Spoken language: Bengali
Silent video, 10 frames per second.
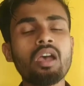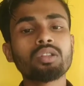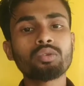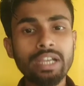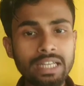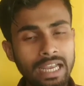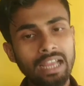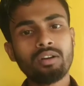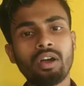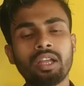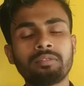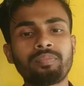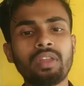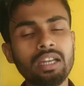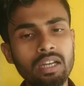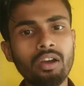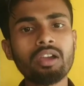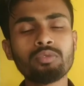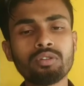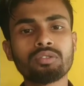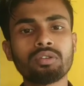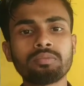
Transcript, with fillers: তো এটা কেন হয় এটা হয় মূলত